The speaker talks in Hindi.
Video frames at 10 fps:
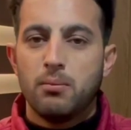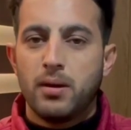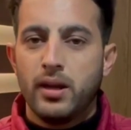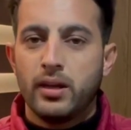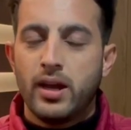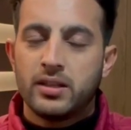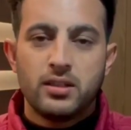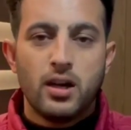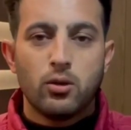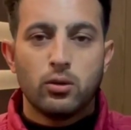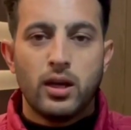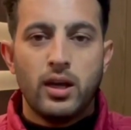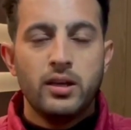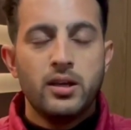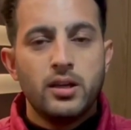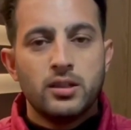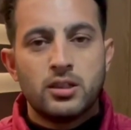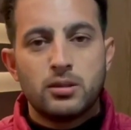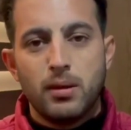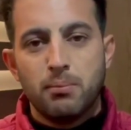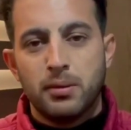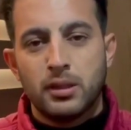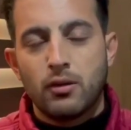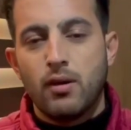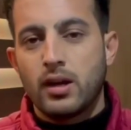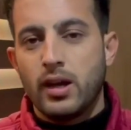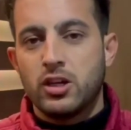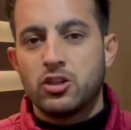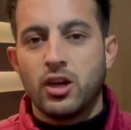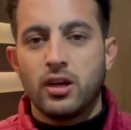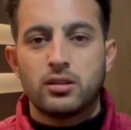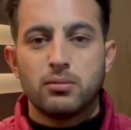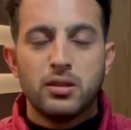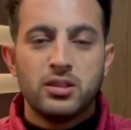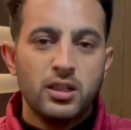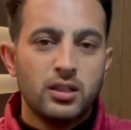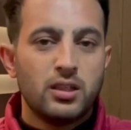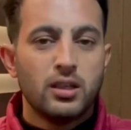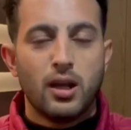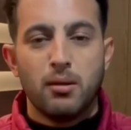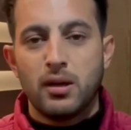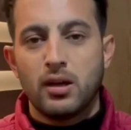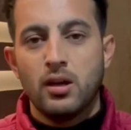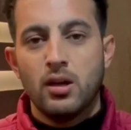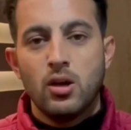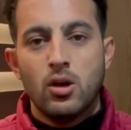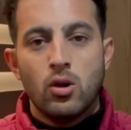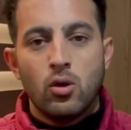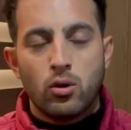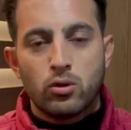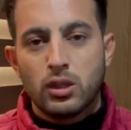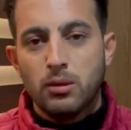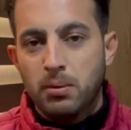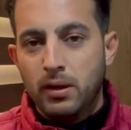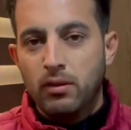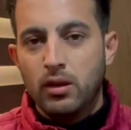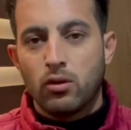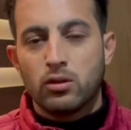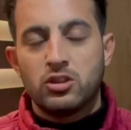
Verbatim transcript: पर एक एक्सीडेंट होता है जिसमें बदरवा का एक शख्स मंजीत सिंह नामक और उसकी बीवी और